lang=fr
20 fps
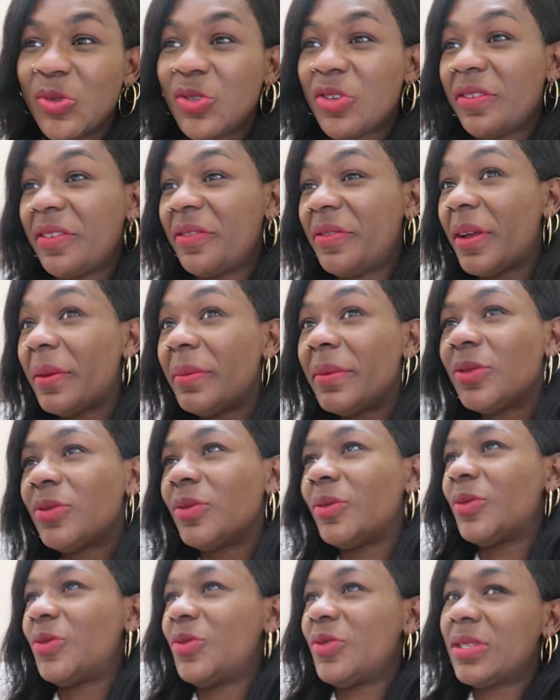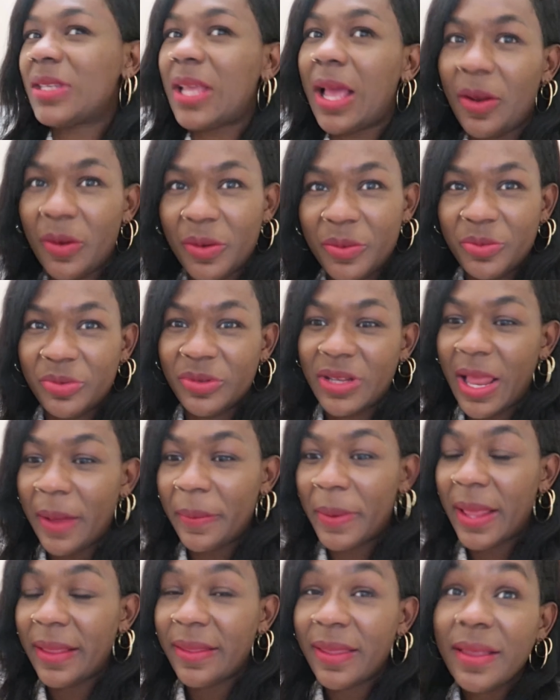Je vais faire mes ongles jusqu'à l'autre bout de la
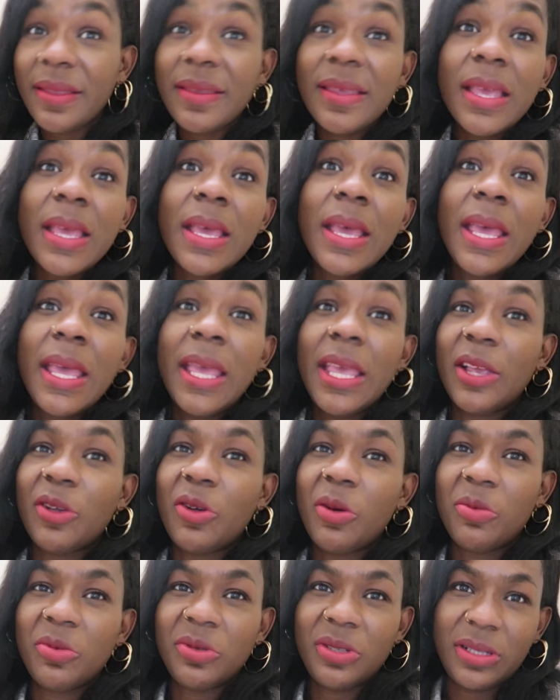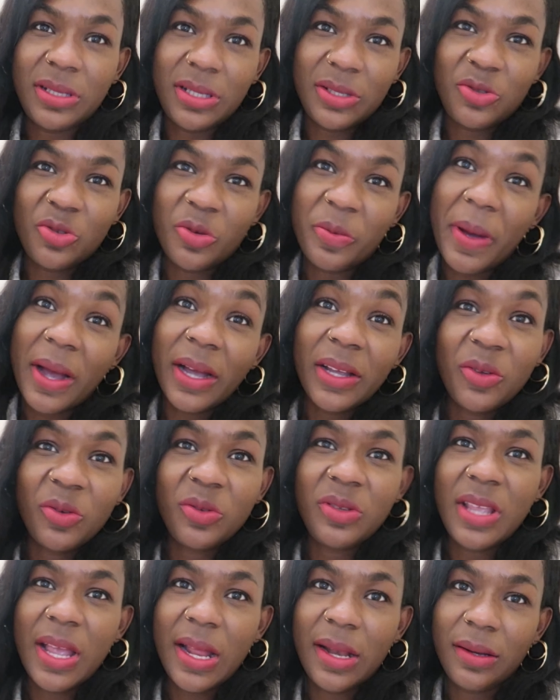planète. Et comme on était sur Paris,
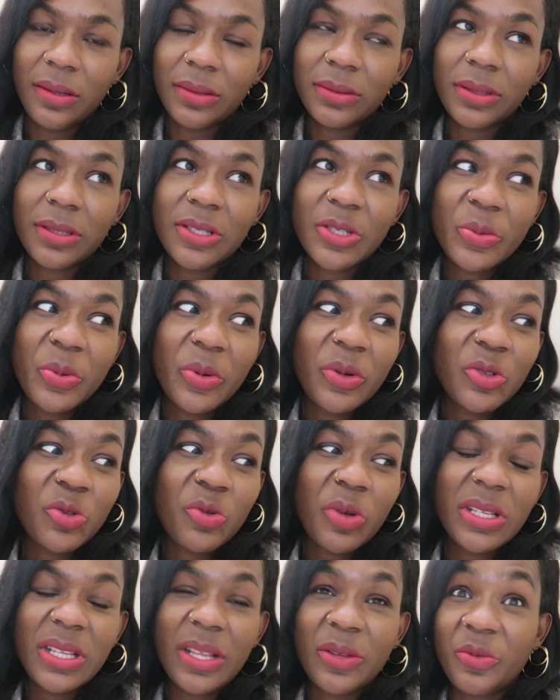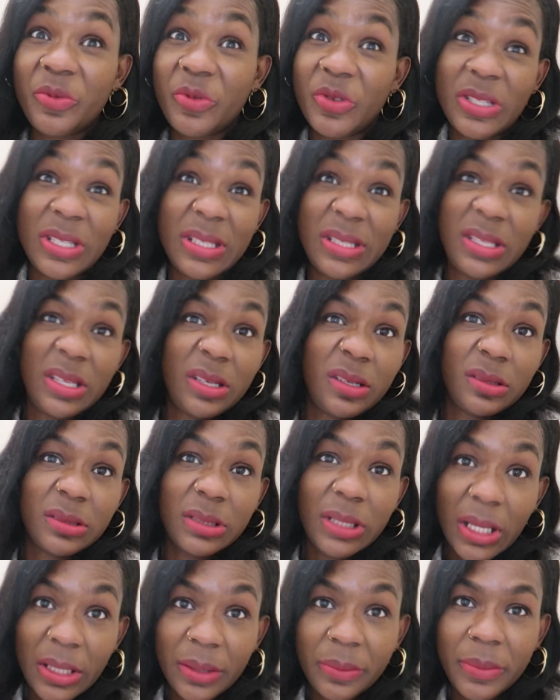on y allait en transport. Je crois que ça nous faisait
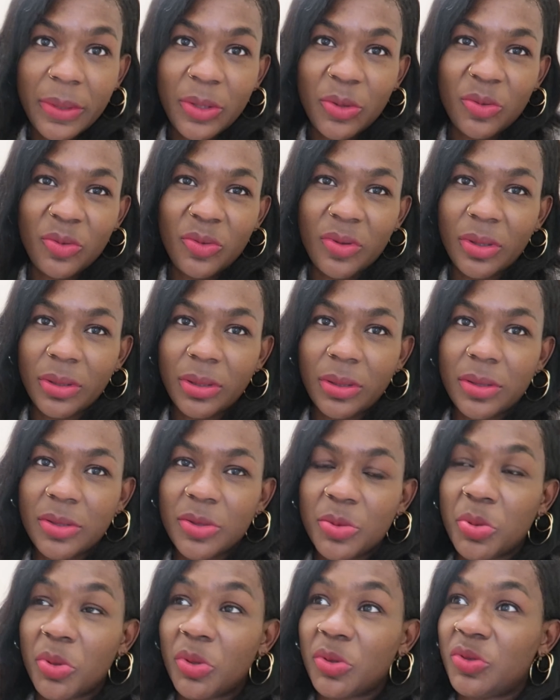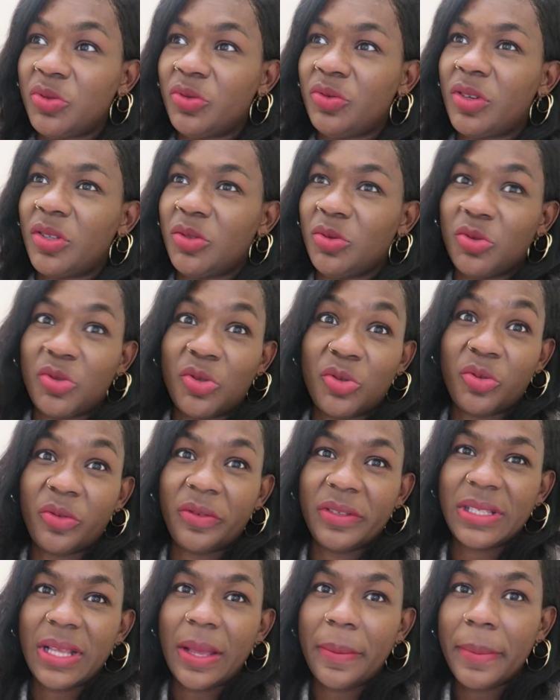54 minutes de transport, tu vois. Donc, je
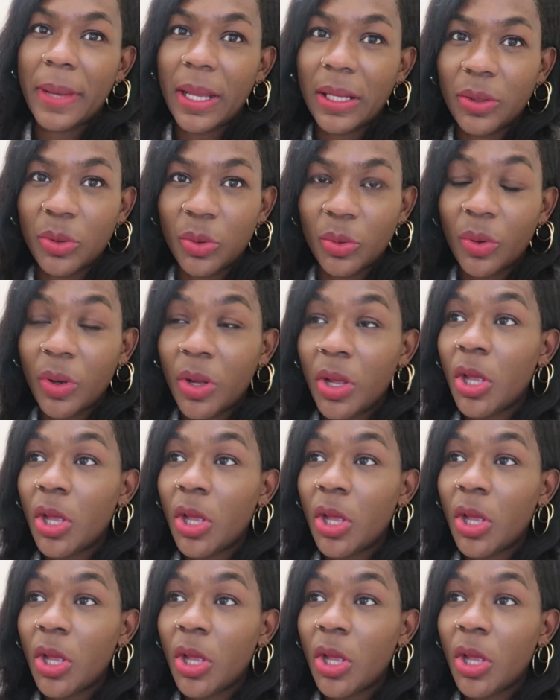trouvais ça bad long.